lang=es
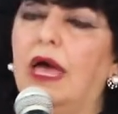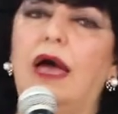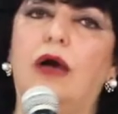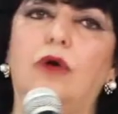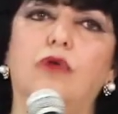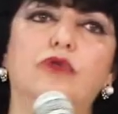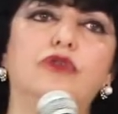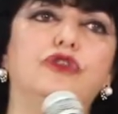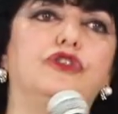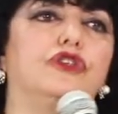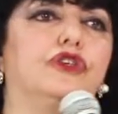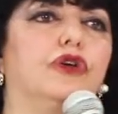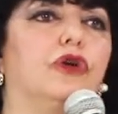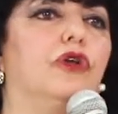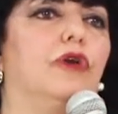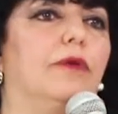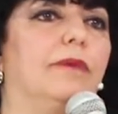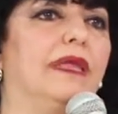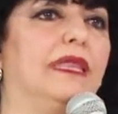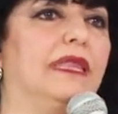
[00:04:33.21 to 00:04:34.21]
a un
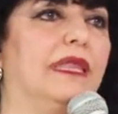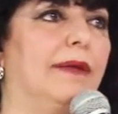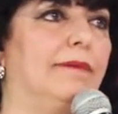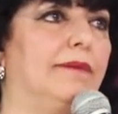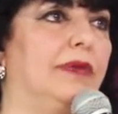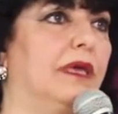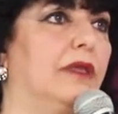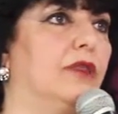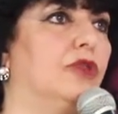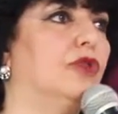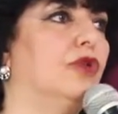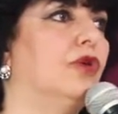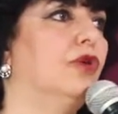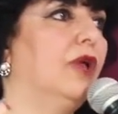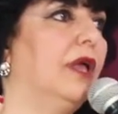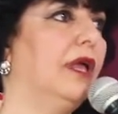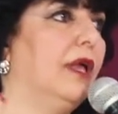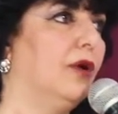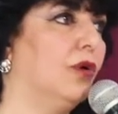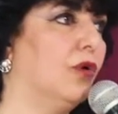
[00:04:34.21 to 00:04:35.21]
solo
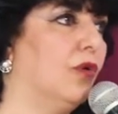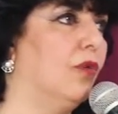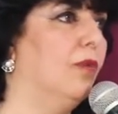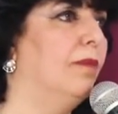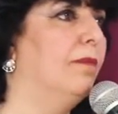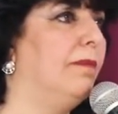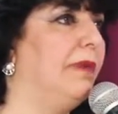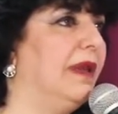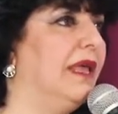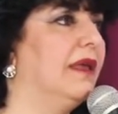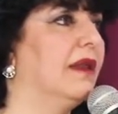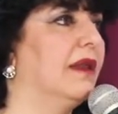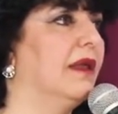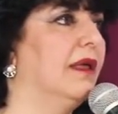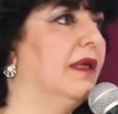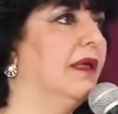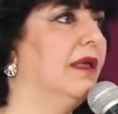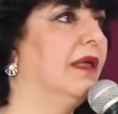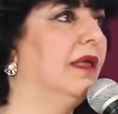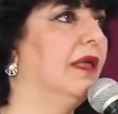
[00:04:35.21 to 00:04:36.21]
mandamiento en
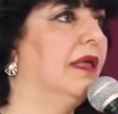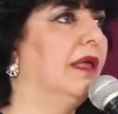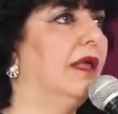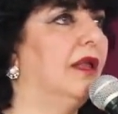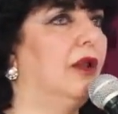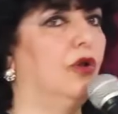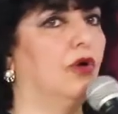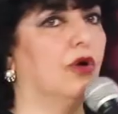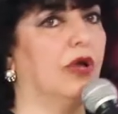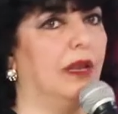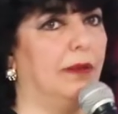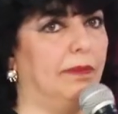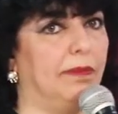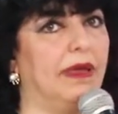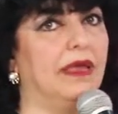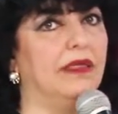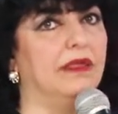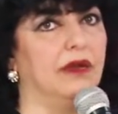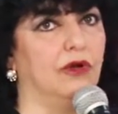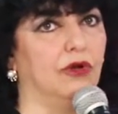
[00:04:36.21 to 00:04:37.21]
cumplir lo que el
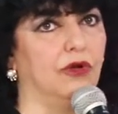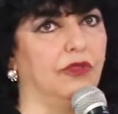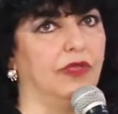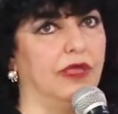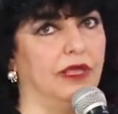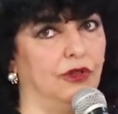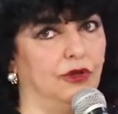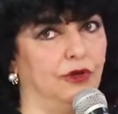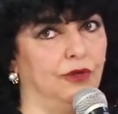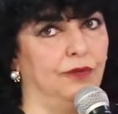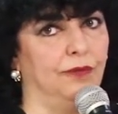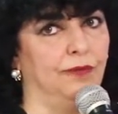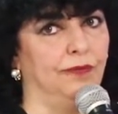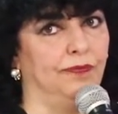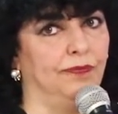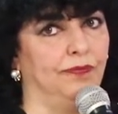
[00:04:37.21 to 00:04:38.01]
Padre ordenó.